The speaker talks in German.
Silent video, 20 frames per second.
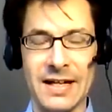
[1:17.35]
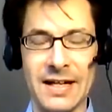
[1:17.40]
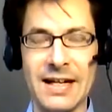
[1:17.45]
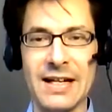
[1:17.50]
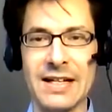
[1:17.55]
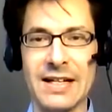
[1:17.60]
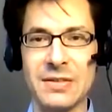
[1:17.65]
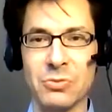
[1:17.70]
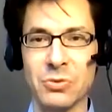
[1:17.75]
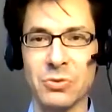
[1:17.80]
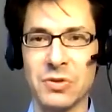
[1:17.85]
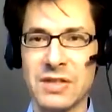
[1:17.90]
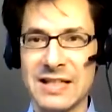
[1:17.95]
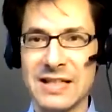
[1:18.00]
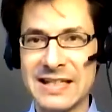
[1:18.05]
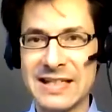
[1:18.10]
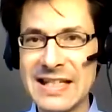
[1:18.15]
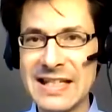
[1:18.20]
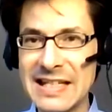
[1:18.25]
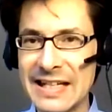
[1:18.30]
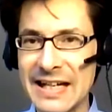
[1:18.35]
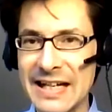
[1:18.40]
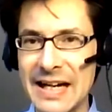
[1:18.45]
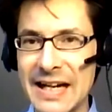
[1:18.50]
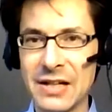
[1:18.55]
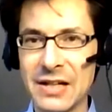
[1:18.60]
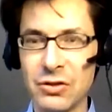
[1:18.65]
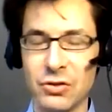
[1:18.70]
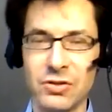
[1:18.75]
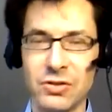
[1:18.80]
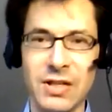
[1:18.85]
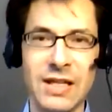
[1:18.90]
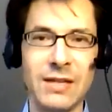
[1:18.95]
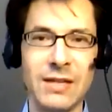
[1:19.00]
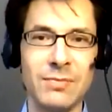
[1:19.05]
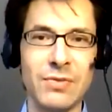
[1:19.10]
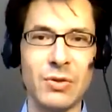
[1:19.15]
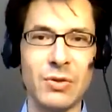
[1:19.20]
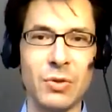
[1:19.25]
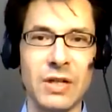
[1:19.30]
Ja, also das kriege ich gerade noch
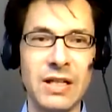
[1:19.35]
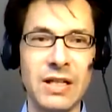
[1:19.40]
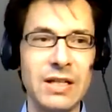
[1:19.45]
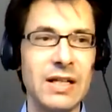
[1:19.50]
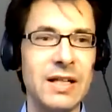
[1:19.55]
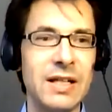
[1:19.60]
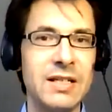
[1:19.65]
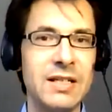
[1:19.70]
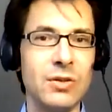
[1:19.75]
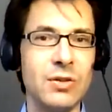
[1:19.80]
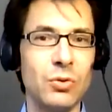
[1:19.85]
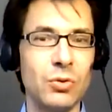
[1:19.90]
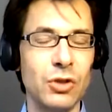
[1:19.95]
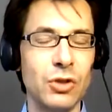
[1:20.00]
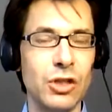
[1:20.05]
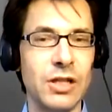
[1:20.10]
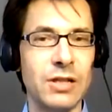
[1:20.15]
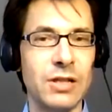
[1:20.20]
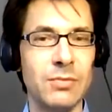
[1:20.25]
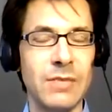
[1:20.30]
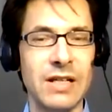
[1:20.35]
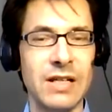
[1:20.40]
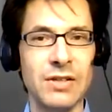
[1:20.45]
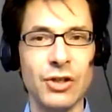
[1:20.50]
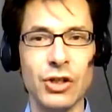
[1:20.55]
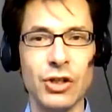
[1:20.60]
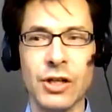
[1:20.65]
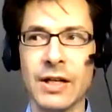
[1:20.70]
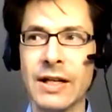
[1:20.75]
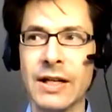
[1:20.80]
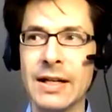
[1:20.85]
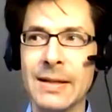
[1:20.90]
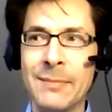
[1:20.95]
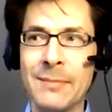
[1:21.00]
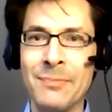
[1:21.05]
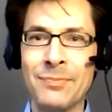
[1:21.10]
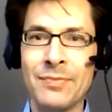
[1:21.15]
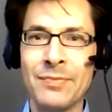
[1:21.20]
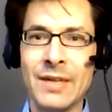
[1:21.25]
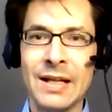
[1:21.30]
ebenso hin als Großstadtmensch.
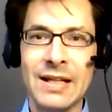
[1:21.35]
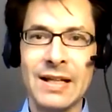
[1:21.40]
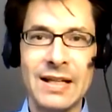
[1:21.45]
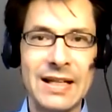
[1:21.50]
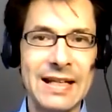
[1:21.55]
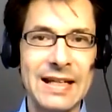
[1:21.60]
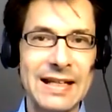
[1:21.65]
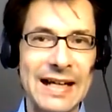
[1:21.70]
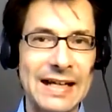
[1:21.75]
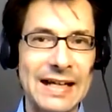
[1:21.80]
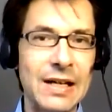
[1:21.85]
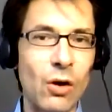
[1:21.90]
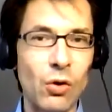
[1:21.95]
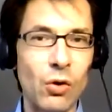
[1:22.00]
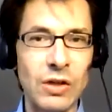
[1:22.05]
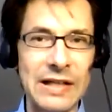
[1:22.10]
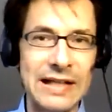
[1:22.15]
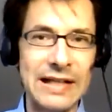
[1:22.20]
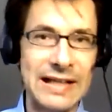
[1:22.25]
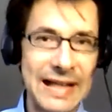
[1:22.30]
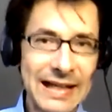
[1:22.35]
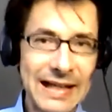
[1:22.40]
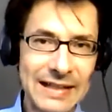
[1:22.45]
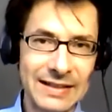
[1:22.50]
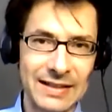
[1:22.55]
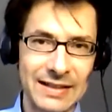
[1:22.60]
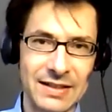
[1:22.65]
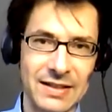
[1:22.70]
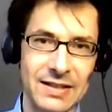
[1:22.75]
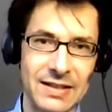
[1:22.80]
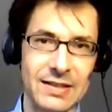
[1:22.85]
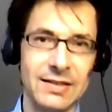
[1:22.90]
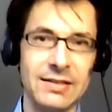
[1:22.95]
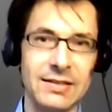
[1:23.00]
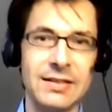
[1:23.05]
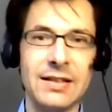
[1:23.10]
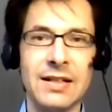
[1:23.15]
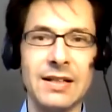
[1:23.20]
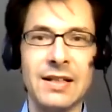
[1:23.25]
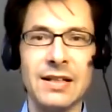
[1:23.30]
Ich kann auch einen
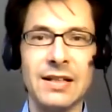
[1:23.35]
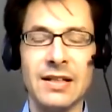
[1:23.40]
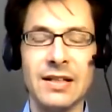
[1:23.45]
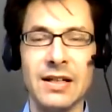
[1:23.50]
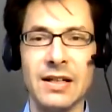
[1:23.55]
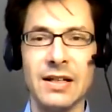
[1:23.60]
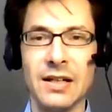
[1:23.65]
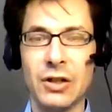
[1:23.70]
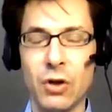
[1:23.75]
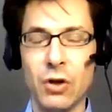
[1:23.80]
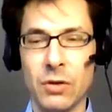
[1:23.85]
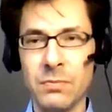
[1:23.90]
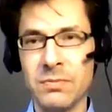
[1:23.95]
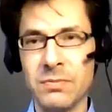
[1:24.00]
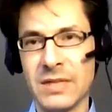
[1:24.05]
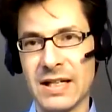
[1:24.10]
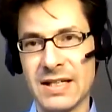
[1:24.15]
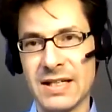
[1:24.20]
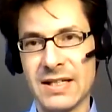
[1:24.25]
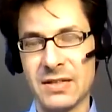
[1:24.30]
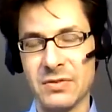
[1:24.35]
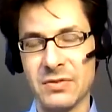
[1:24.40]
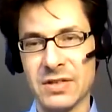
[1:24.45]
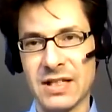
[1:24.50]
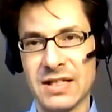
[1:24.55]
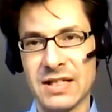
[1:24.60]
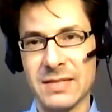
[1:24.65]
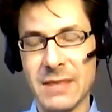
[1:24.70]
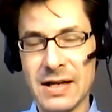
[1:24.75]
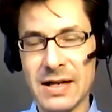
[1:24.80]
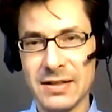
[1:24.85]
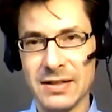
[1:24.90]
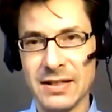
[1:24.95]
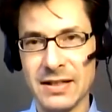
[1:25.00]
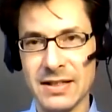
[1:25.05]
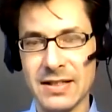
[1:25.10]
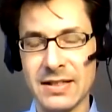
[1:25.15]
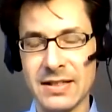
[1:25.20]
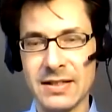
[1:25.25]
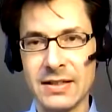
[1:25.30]
Elektriker äh, kommen lassen und das machen
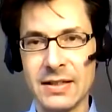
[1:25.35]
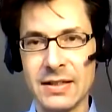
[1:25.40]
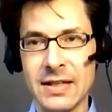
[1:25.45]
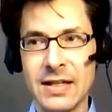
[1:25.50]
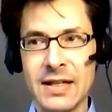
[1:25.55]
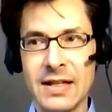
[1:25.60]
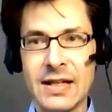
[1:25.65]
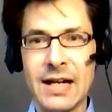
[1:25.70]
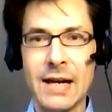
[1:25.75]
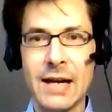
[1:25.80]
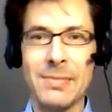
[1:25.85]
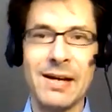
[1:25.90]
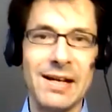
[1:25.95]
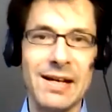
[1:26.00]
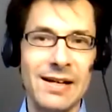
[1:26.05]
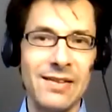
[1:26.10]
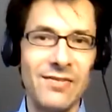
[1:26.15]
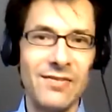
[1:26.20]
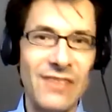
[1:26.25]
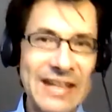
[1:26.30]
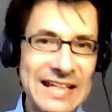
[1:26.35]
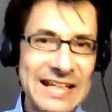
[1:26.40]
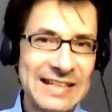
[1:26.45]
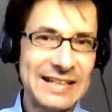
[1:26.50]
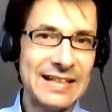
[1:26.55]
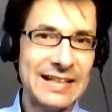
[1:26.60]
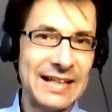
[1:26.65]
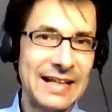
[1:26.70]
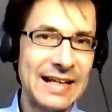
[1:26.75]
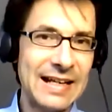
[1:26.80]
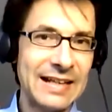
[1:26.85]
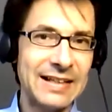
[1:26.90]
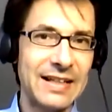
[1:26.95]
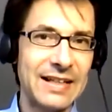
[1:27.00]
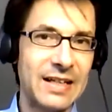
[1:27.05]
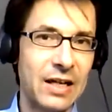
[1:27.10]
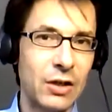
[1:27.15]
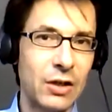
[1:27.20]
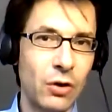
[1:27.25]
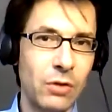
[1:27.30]
lassen. Aber wenn ich den
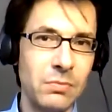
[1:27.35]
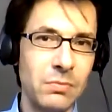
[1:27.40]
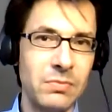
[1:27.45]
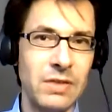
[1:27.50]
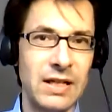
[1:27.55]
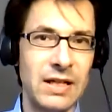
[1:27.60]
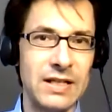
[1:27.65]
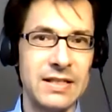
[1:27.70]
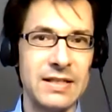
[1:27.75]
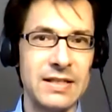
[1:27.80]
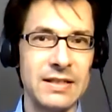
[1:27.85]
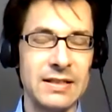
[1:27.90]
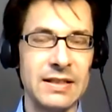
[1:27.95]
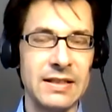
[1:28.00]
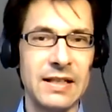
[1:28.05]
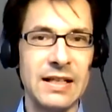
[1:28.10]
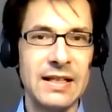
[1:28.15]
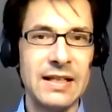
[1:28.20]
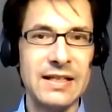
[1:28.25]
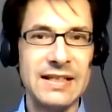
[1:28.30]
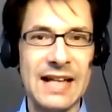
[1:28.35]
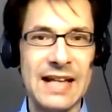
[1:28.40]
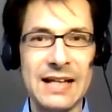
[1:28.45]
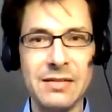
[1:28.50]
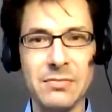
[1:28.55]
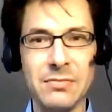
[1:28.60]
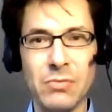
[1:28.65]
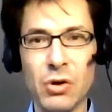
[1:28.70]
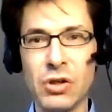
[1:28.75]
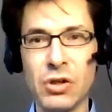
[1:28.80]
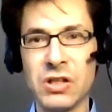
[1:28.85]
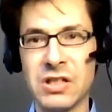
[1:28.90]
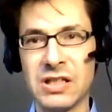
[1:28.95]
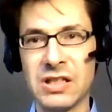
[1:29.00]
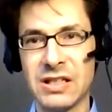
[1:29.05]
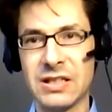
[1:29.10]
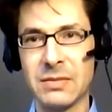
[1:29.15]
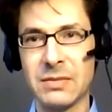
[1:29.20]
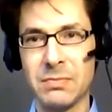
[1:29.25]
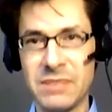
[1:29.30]
Elektriker kommen lasse, dann möchte
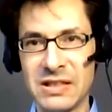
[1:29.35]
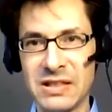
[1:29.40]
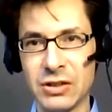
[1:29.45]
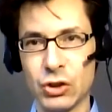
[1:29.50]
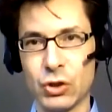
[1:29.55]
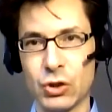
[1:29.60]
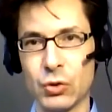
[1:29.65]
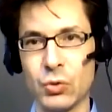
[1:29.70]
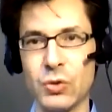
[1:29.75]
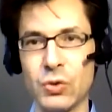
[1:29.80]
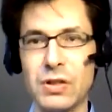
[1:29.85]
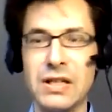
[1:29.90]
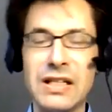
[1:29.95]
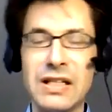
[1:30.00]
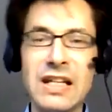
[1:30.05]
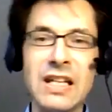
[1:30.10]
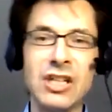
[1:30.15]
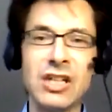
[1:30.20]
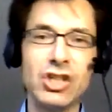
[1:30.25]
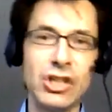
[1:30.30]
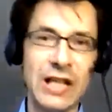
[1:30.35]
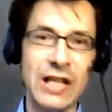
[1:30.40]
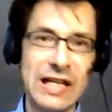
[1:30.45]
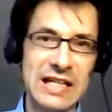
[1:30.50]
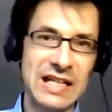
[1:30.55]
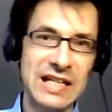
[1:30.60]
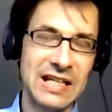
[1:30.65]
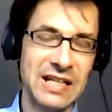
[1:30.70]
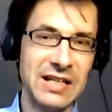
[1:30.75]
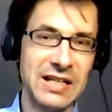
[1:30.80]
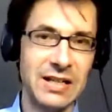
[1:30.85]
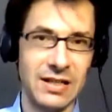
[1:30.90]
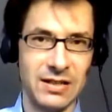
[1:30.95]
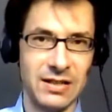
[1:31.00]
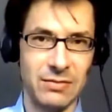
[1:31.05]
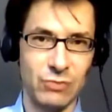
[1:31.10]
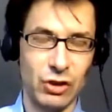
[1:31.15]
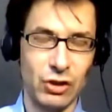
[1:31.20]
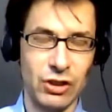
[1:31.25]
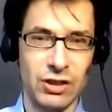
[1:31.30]
ich bitteschön nicht ständig hinter
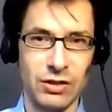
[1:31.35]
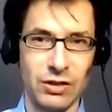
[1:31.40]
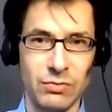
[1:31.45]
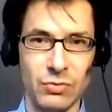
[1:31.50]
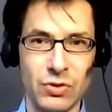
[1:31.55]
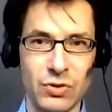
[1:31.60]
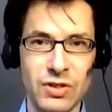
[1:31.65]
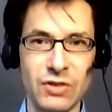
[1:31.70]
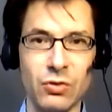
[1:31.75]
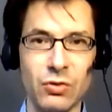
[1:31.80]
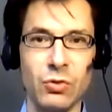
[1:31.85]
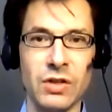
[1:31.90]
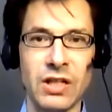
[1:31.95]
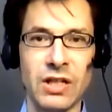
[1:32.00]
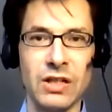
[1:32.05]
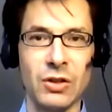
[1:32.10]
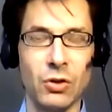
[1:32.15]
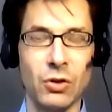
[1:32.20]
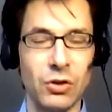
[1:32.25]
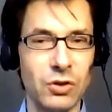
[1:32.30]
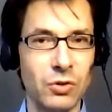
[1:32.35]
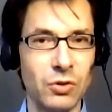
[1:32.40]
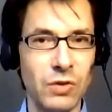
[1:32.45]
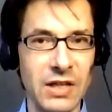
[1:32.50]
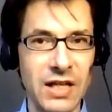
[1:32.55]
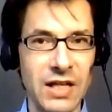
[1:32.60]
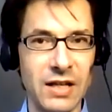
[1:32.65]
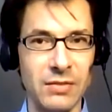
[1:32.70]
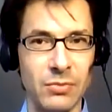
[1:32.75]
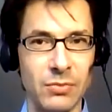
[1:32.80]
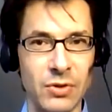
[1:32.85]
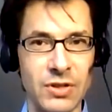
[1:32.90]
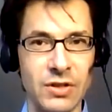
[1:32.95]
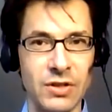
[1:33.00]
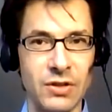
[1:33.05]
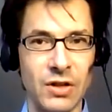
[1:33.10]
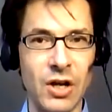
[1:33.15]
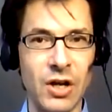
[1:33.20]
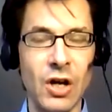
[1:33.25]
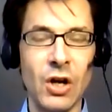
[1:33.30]
ihm stehen müssen und ihn kontrollieren
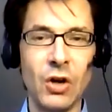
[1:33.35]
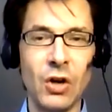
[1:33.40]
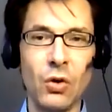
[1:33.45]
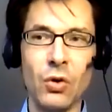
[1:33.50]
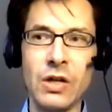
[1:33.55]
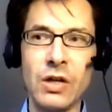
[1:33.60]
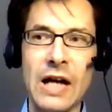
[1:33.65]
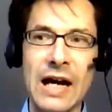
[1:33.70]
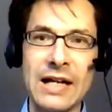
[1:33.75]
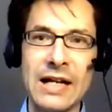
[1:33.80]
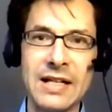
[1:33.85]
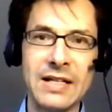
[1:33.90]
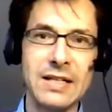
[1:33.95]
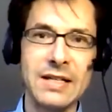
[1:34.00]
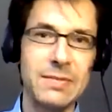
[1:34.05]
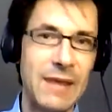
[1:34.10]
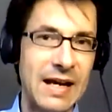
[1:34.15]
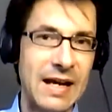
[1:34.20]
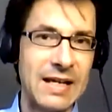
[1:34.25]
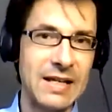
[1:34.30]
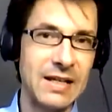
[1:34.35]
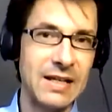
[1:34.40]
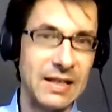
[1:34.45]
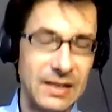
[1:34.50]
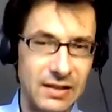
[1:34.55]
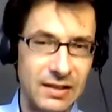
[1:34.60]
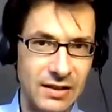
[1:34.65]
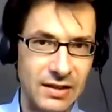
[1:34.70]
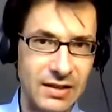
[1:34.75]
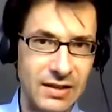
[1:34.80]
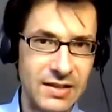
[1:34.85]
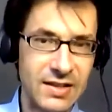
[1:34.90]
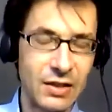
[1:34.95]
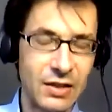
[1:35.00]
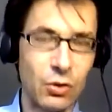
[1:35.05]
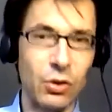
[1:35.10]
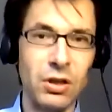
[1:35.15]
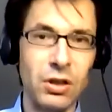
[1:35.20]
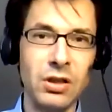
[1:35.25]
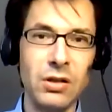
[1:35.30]
müssen und alle zwei äh,
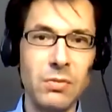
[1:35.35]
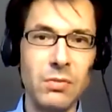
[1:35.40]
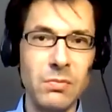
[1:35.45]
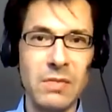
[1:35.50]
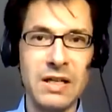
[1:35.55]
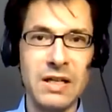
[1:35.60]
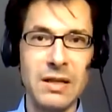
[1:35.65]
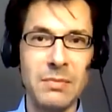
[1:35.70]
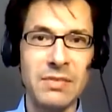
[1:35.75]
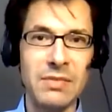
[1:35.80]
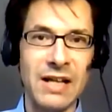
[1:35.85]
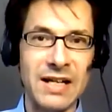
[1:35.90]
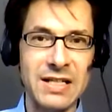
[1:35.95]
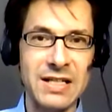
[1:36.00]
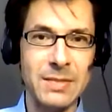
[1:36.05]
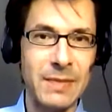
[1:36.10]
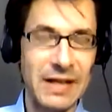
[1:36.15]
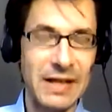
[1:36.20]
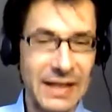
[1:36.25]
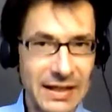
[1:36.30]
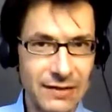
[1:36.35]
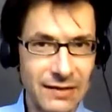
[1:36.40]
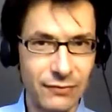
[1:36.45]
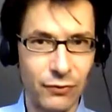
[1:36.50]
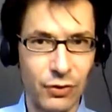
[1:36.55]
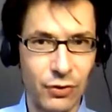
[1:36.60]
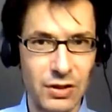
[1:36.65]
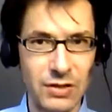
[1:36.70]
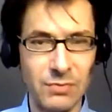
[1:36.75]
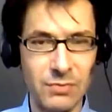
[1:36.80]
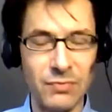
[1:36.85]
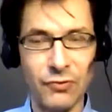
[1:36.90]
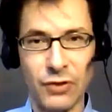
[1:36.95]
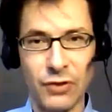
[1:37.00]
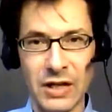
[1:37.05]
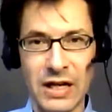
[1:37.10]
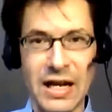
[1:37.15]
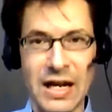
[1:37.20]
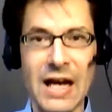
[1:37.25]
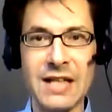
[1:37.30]
Sekunden mit einem Transparent vor ihm
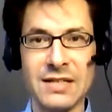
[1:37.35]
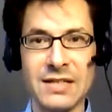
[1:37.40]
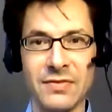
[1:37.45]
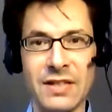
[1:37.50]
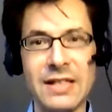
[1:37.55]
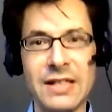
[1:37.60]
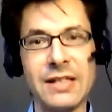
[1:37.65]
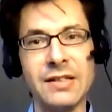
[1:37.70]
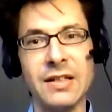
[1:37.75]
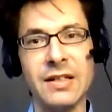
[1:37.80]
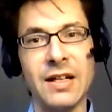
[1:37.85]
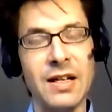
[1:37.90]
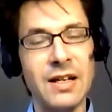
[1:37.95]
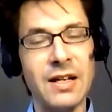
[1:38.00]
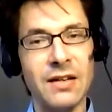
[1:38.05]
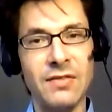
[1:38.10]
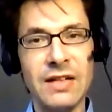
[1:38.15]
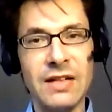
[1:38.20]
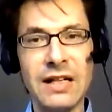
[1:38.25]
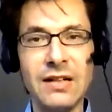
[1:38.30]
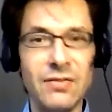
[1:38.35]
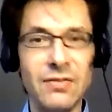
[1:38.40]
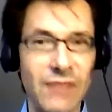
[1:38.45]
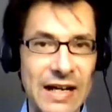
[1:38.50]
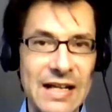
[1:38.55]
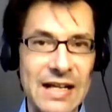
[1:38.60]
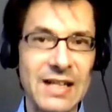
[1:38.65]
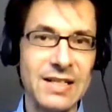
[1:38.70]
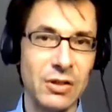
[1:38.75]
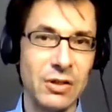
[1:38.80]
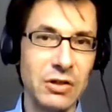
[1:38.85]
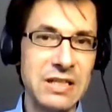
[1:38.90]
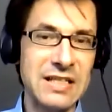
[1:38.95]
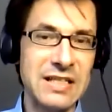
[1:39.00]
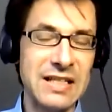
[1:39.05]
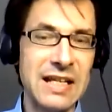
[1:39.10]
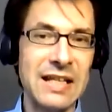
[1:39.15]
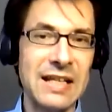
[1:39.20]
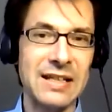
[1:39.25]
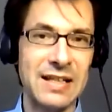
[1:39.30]
vor der Nase wedeln, wedeln, weil er
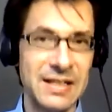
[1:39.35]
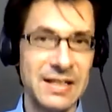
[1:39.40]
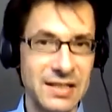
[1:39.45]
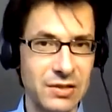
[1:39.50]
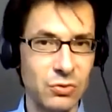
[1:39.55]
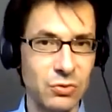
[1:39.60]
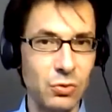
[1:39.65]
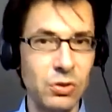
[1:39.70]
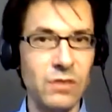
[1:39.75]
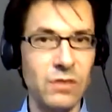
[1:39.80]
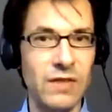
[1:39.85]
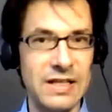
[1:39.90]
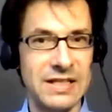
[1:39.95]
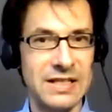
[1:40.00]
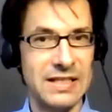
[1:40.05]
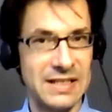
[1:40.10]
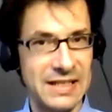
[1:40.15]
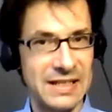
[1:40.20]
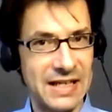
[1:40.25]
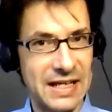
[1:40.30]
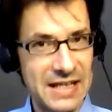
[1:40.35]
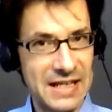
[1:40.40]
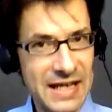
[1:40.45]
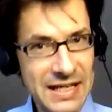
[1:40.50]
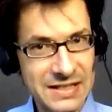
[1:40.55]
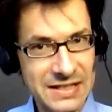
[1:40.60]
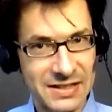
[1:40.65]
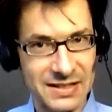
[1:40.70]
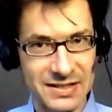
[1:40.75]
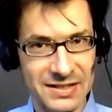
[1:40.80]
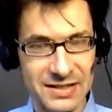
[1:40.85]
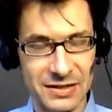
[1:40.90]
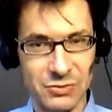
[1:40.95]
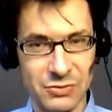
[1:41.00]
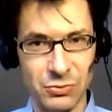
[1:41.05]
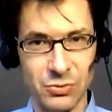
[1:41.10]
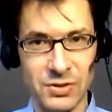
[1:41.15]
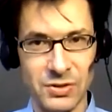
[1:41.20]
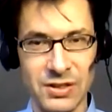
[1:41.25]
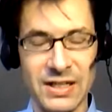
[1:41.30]
sonst nicht das tut, was ich gerne hätte, dass er
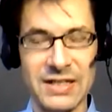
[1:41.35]
tut.